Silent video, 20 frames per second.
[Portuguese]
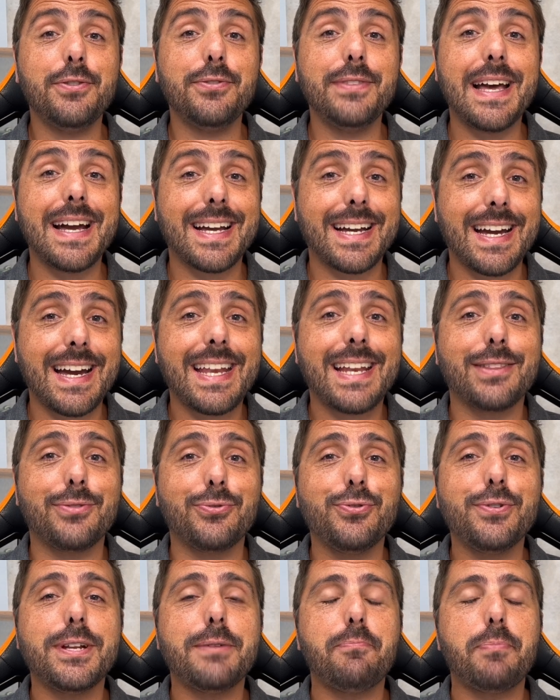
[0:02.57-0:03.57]
na cara
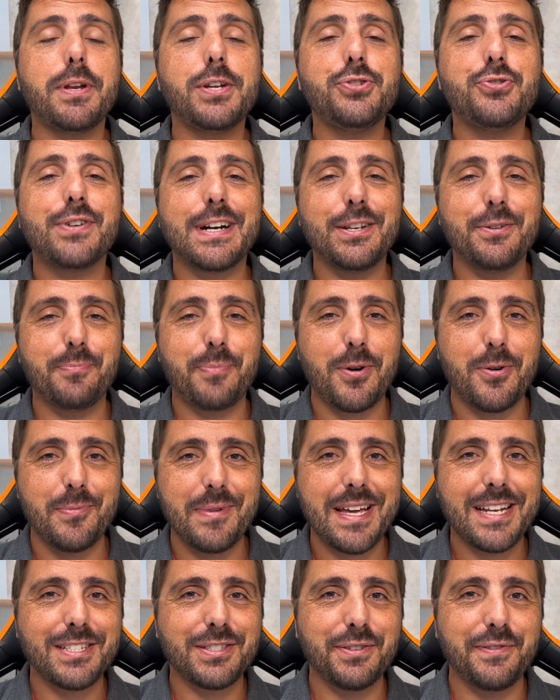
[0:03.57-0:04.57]
dura para jogar no
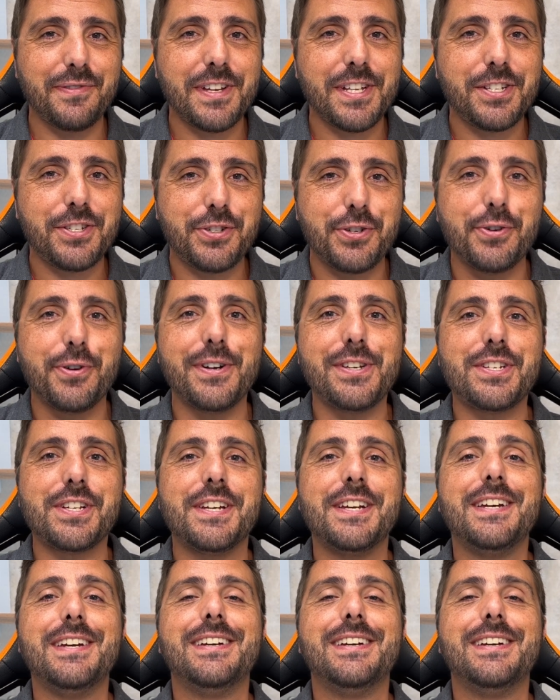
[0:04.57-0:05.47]
Palmeiras no vídeo de hoje.